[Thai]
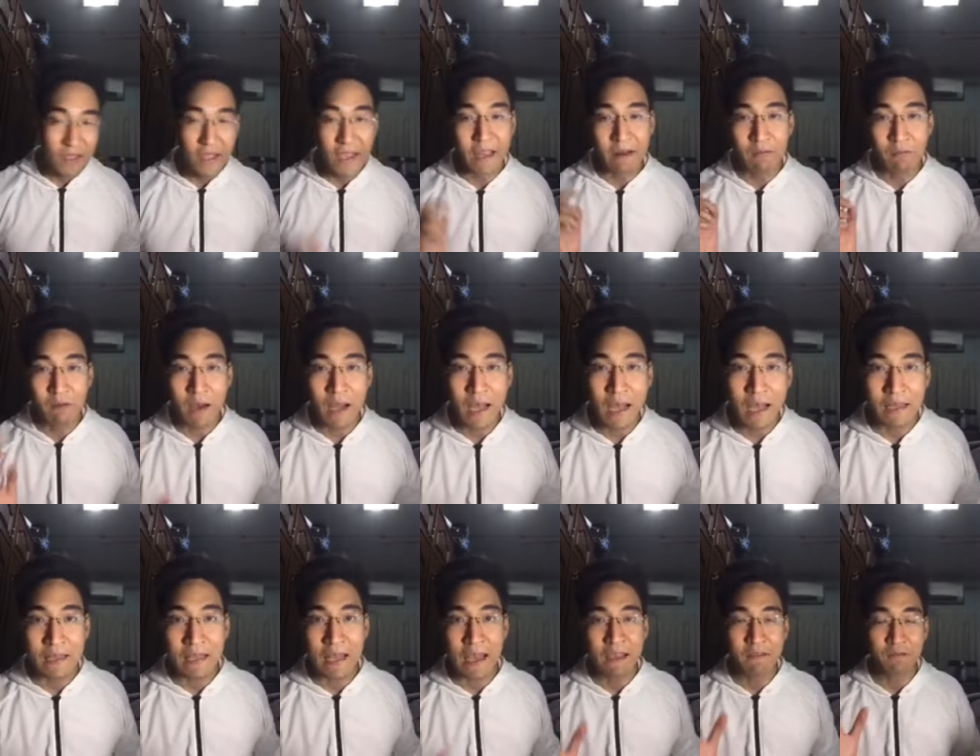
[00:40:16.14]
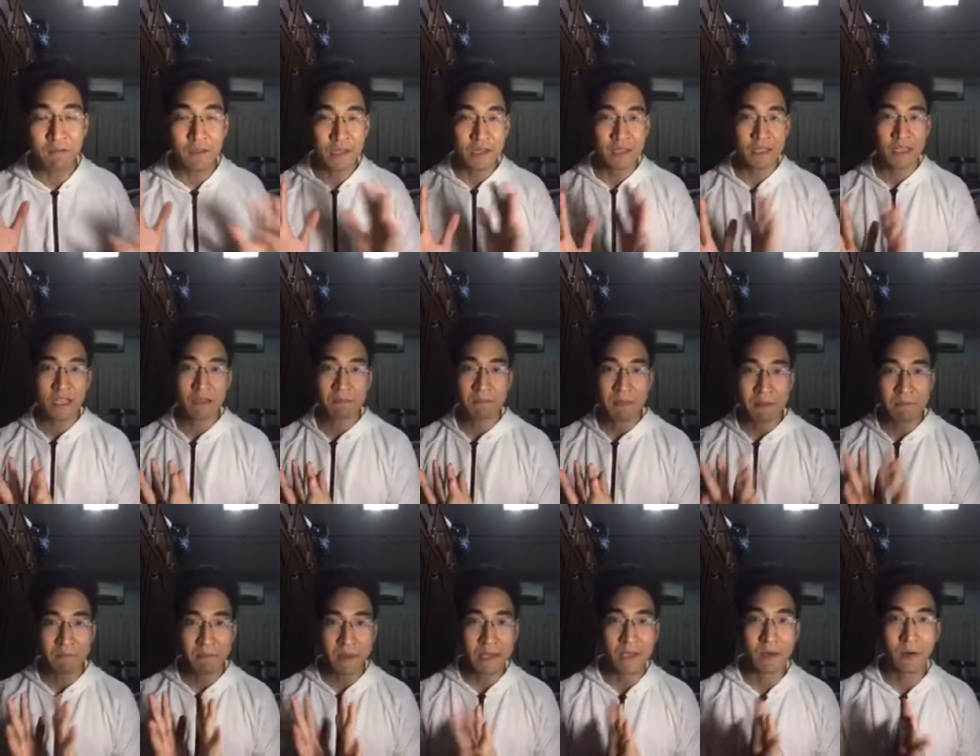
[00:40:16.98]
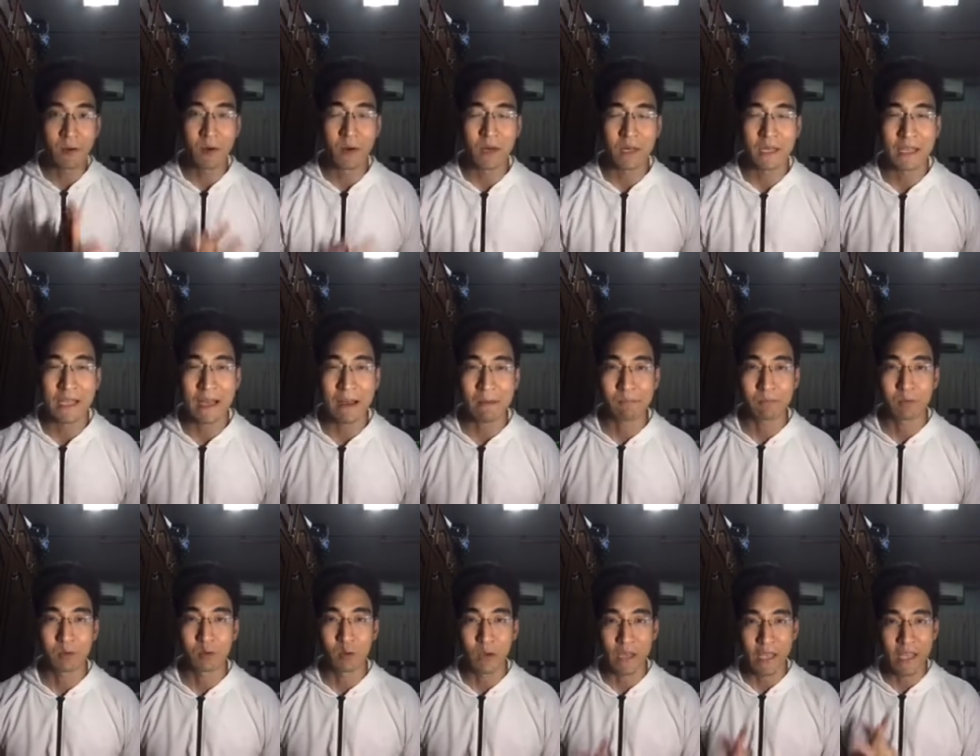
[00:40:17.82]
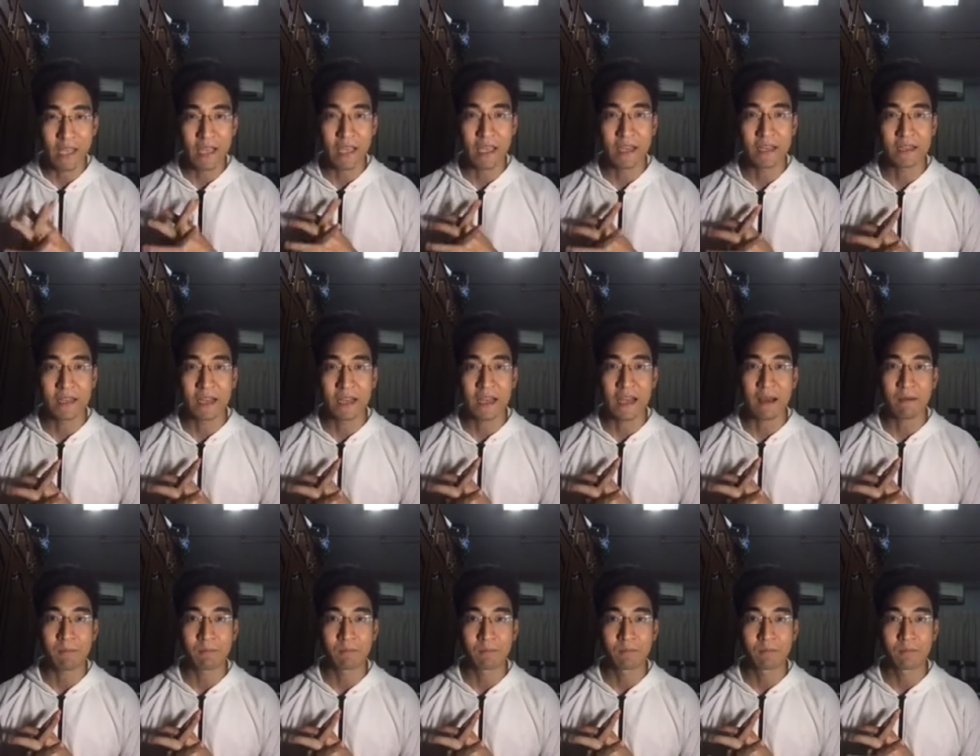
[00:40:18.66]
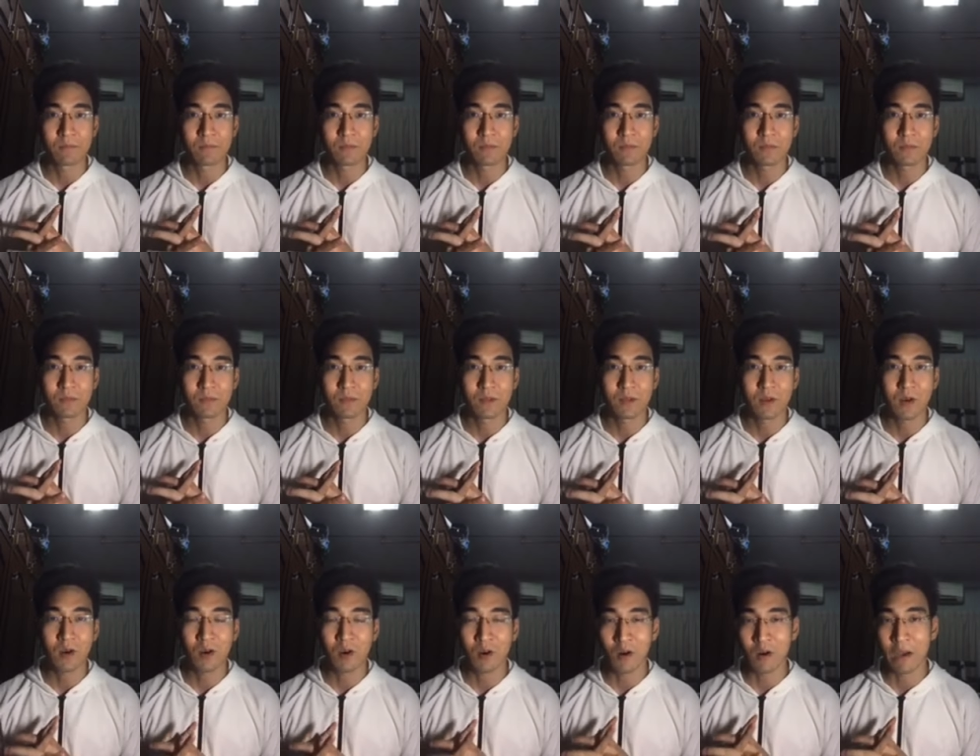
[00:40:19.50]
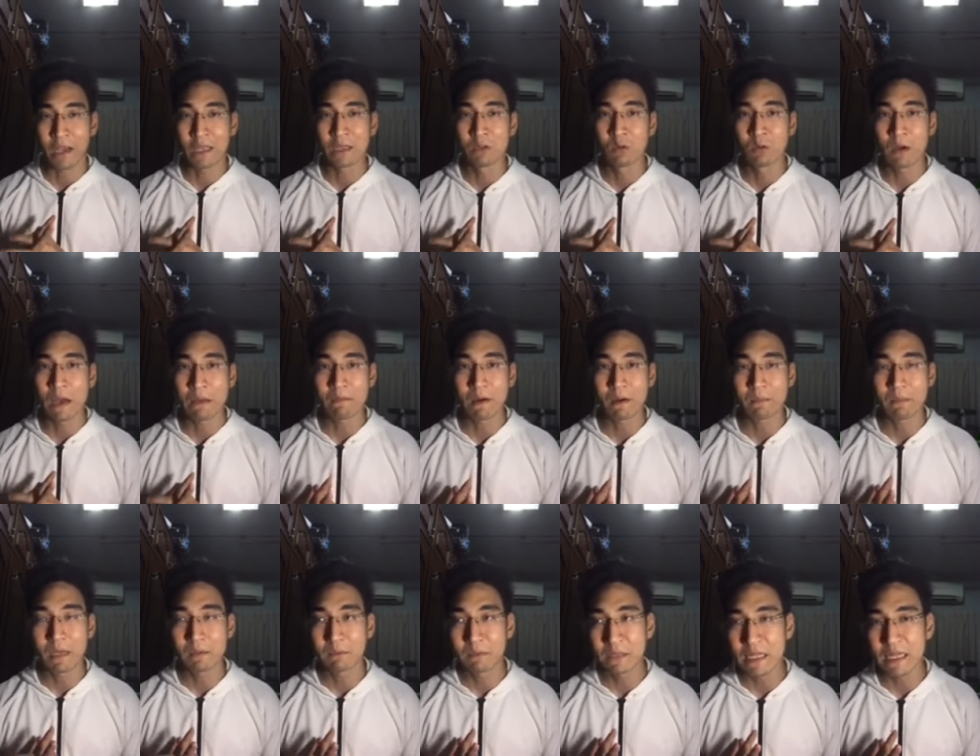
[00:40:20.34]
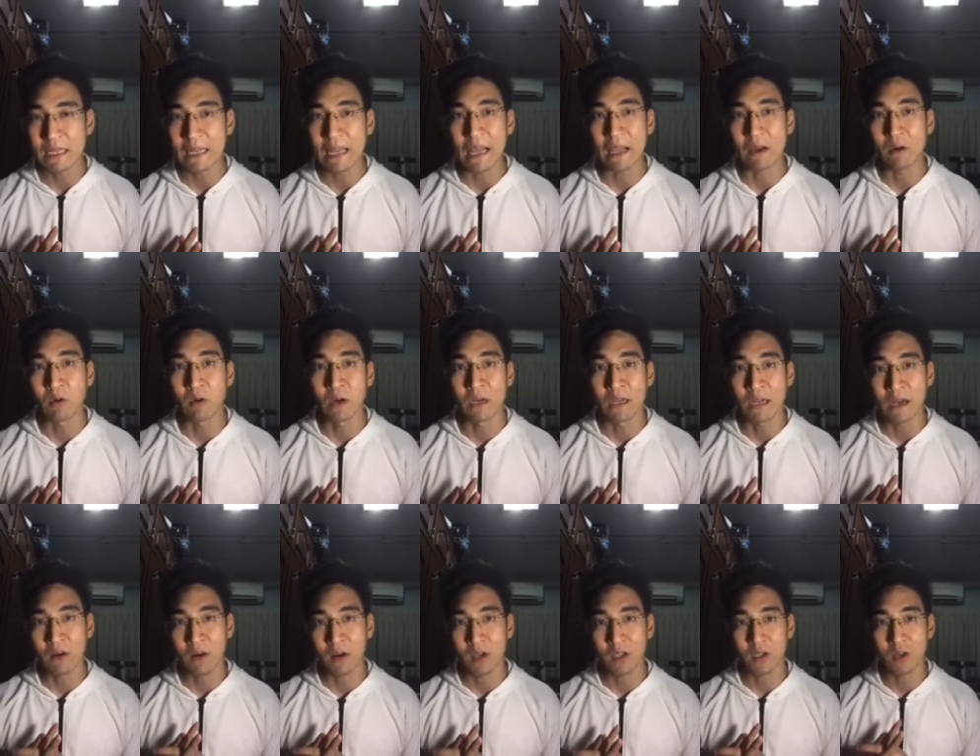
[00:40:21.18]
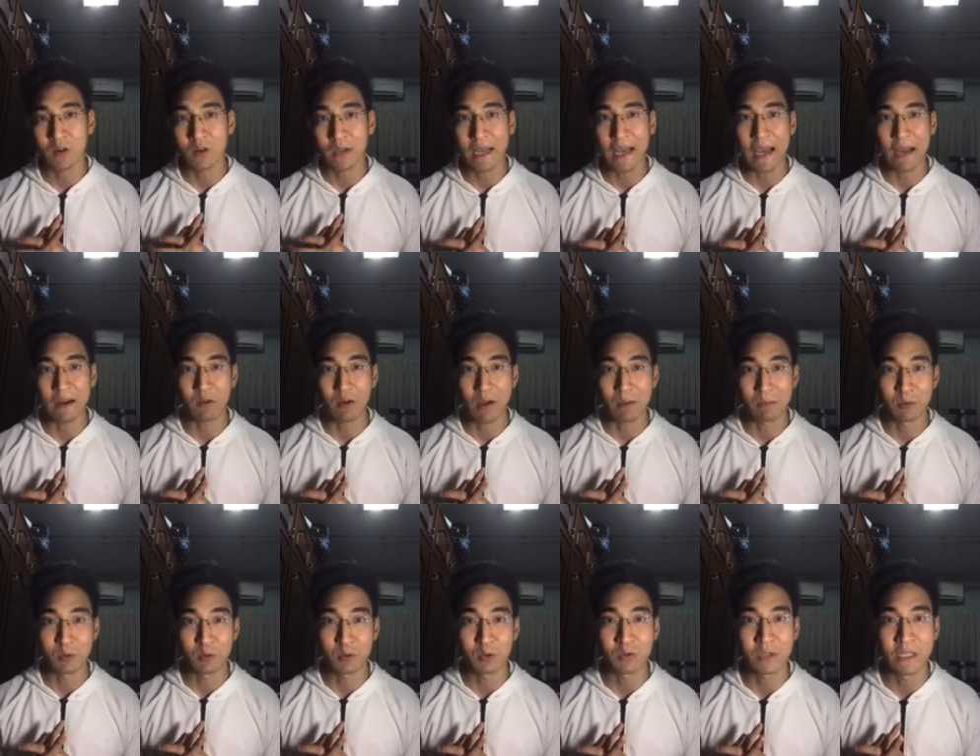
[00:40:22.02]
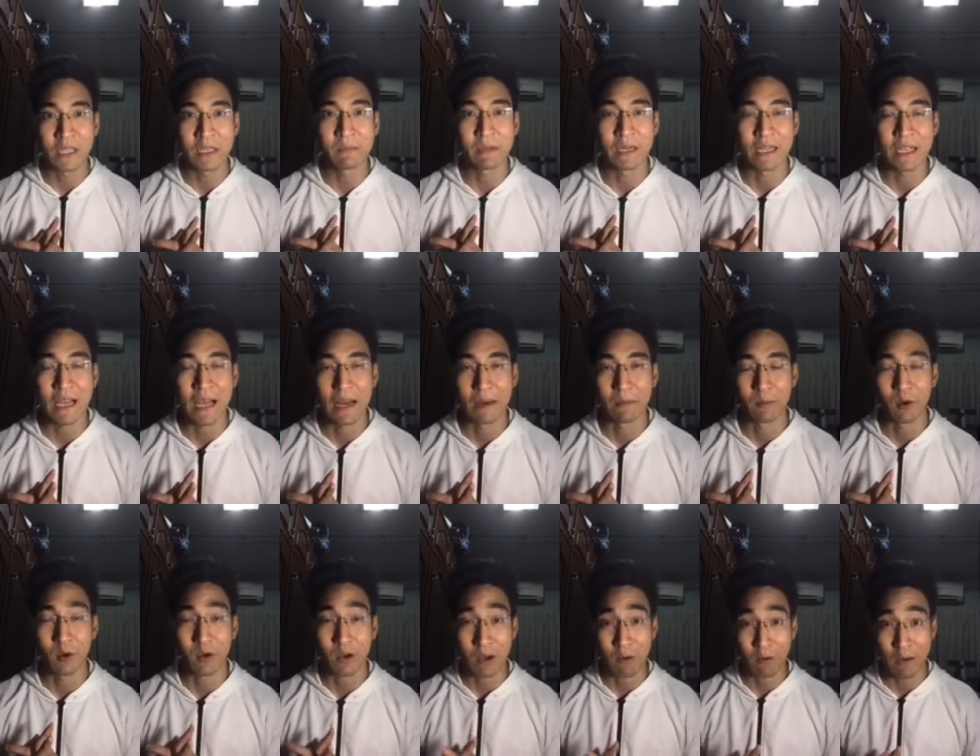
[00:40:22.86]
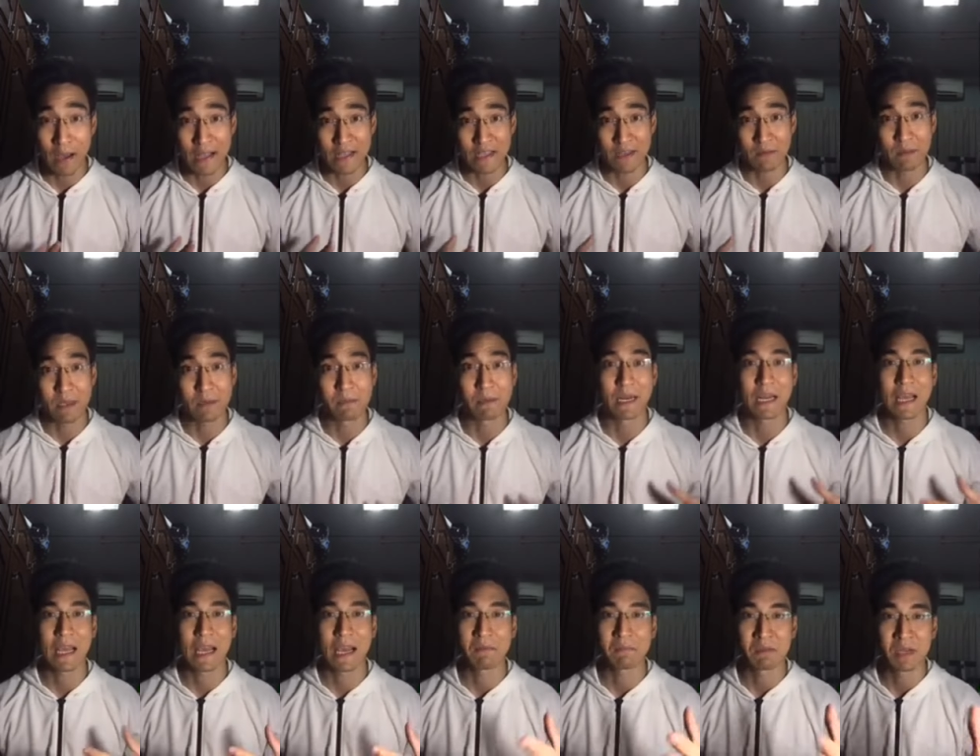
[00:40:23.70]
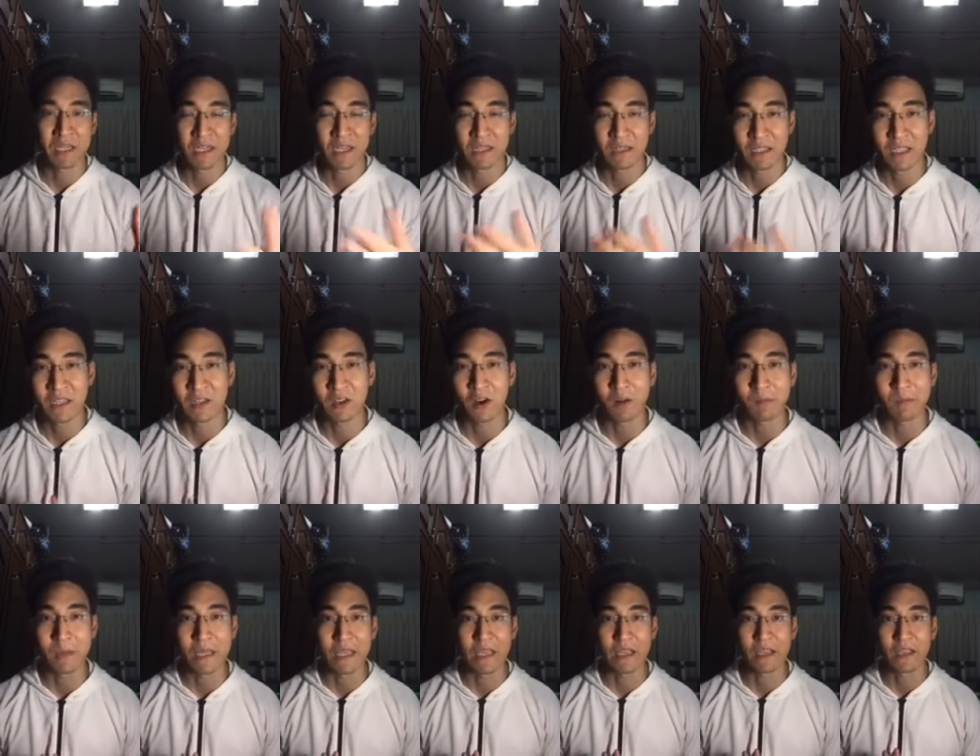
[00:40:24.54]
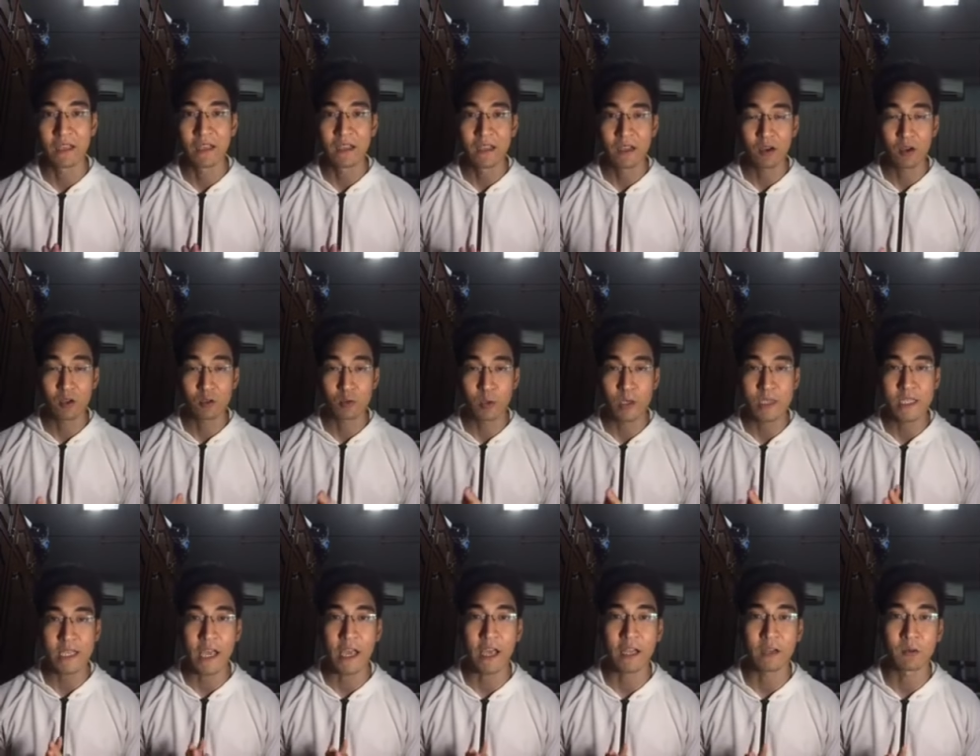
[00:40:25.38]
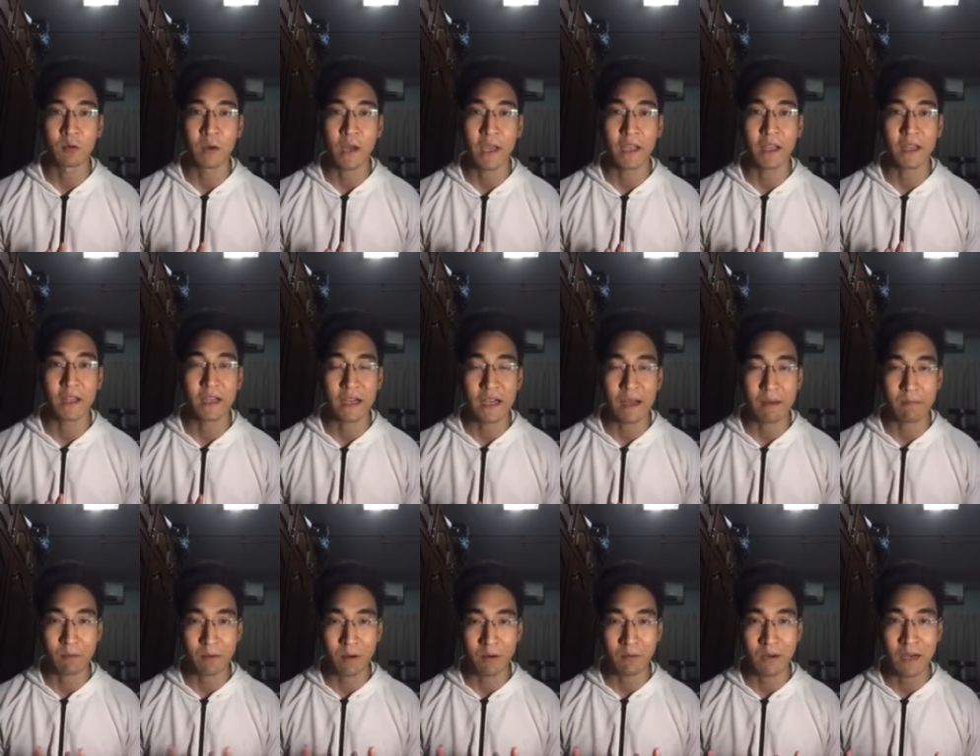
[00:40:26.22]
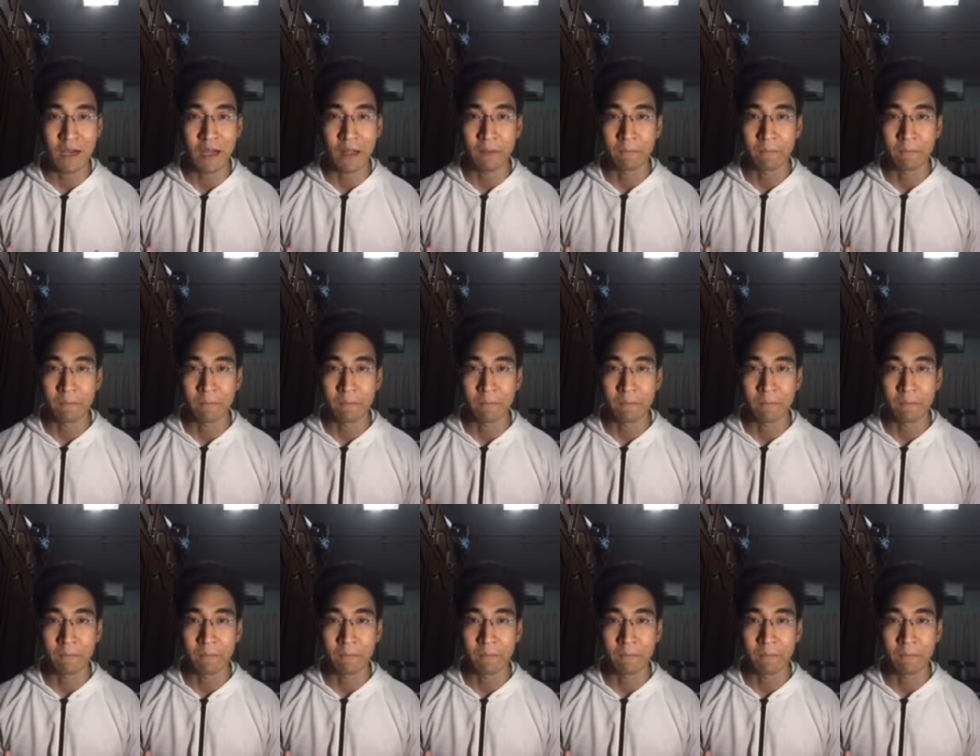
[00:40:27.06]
เห็นว่าไลฟ์วันนี้เป็นประโยชน์กับตัวเองนะครับ ก็ขอให้รู้ไว้ว่าเพื่อนๆหลายคนเขาก็ต้องการความรู้ตรงนี้เหมือนกัน เพราะเขาอาจจะมีปัญหาเหมือนกับที่น้องมี ก็ช่วยแชร์ด้วยนะครับ เพราะว่า